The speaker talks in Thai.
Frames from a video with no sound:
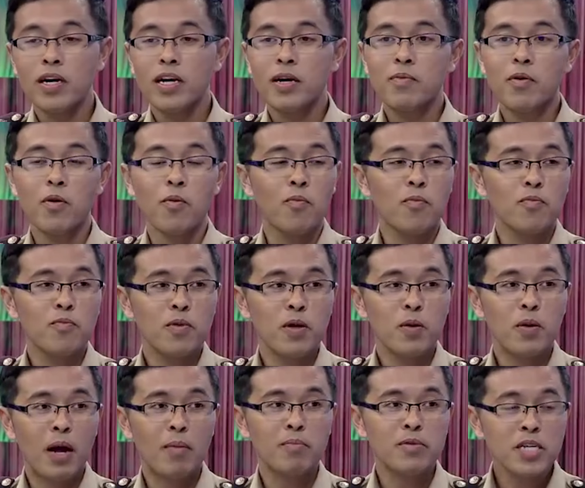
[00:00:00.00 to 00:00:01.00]
คือผมมี
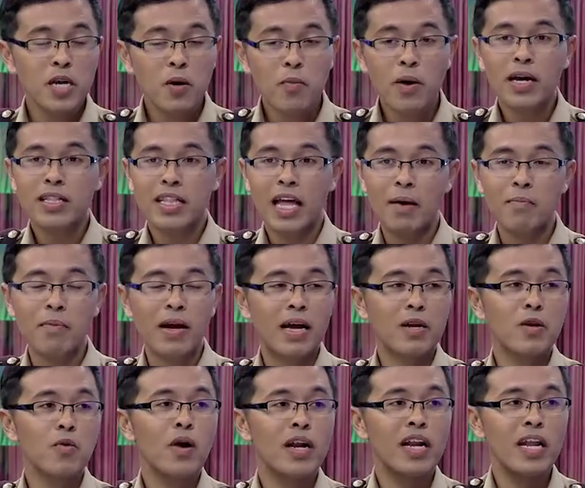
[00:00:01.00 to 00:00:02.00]
ความเชื่อว่าทำงาน
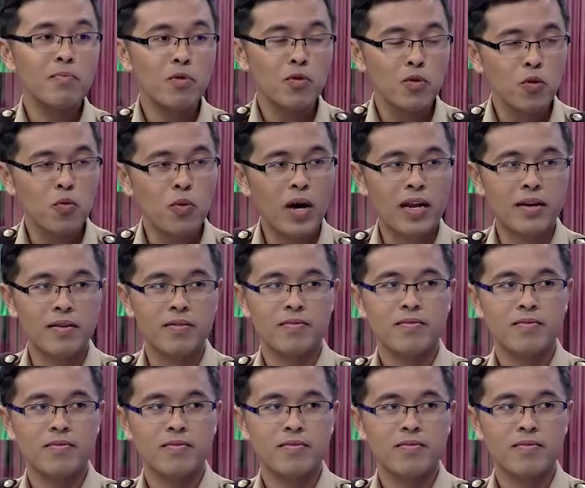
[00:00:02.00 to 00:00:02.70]
ทุกวันได้บุญทุกวัน